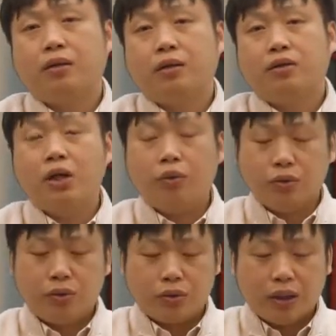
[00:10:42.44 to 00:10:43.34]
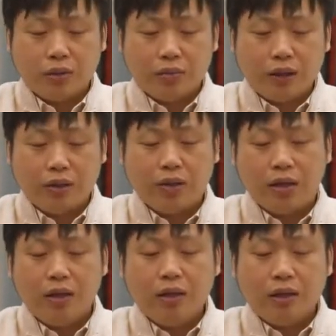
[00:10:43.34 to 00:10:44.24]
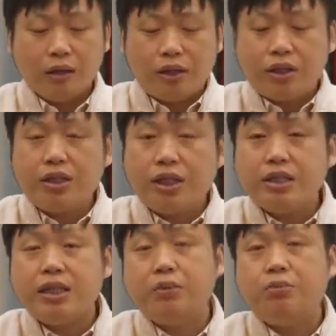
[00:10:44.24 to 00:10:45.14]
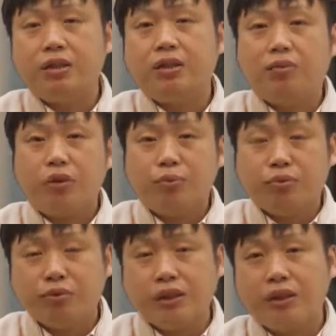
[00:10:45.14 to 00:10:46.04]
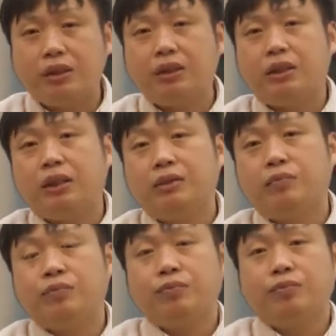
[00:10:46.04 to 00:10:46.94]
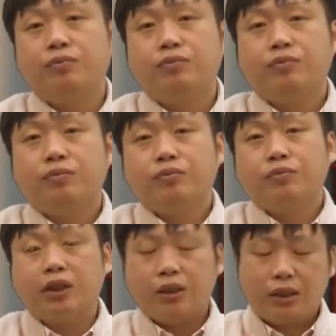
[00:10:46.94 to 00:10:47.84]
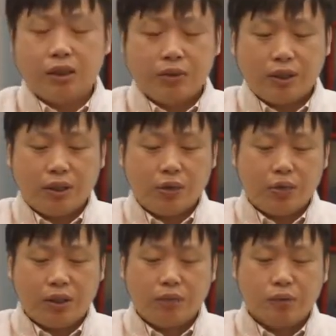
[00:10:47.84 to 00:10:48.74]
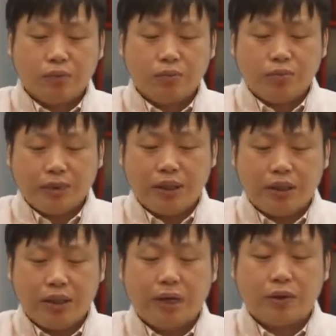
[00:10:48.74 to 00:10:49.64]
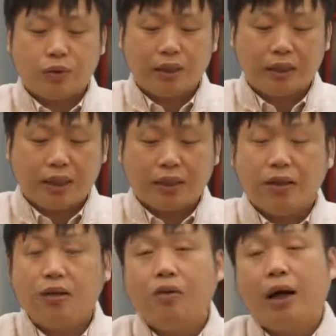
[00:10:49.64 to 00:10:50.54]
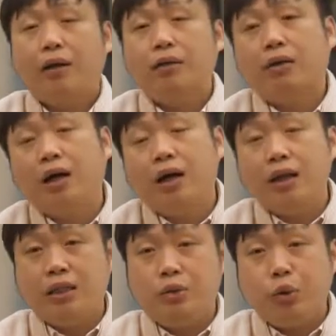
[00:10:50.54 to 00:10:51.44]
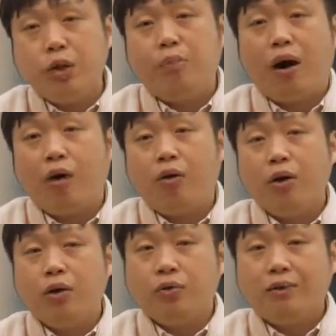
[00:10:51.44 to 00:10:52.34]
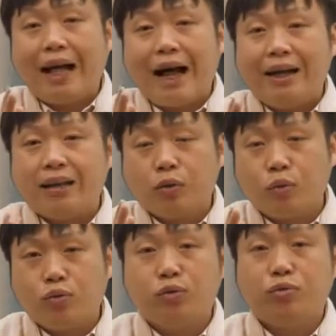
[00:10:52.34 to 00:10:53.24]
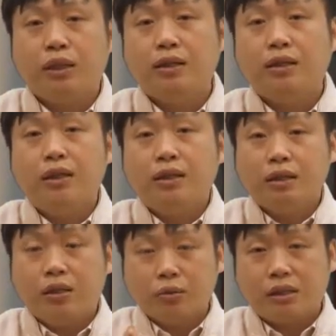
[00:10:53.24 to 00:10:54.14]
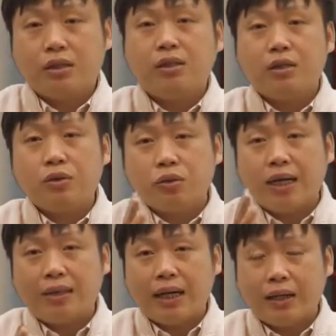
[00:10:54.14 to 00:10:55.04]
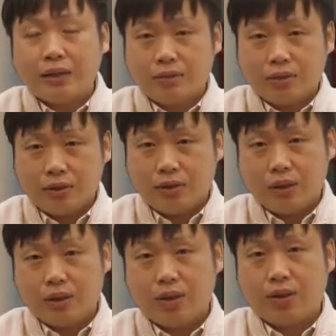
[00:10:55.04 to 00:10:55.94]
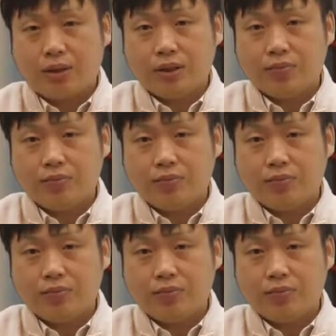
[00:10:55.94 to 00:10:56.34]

教育就成为一个和之前相比更为普及的事情，整个社会的教育基础比以前来说更加深厚了，以确保有大量的读书人有资格去参加。进士考试，